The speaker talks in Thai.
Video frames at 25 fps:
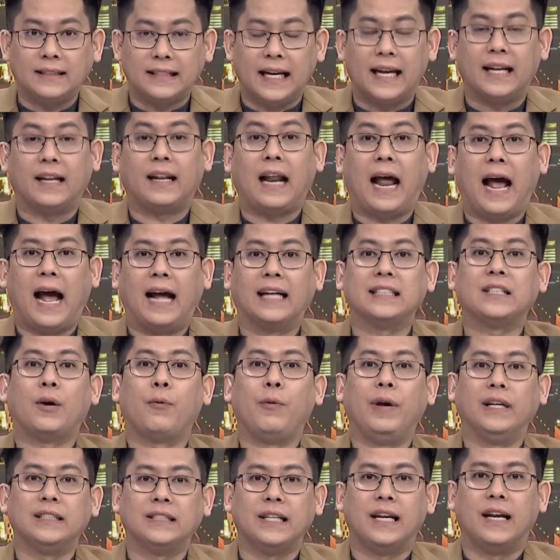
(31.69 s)
เศรษฐาส
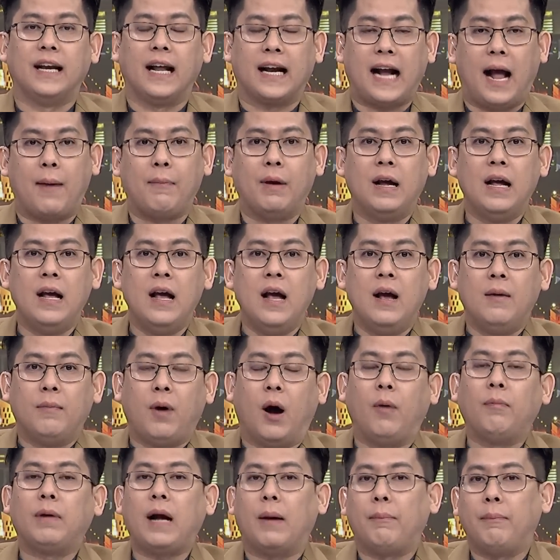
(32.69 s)
วีสินนะครับ
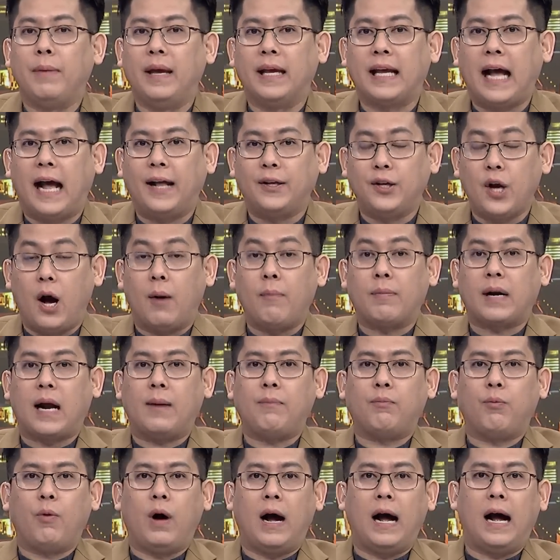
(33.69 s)
พร้อมกับมีการยอม
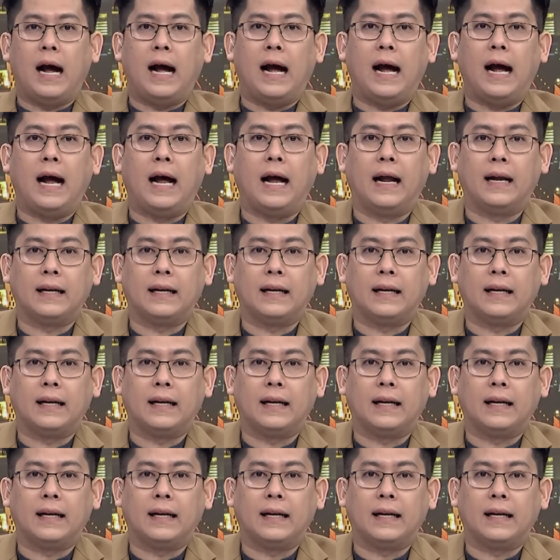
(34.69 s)
รับว่า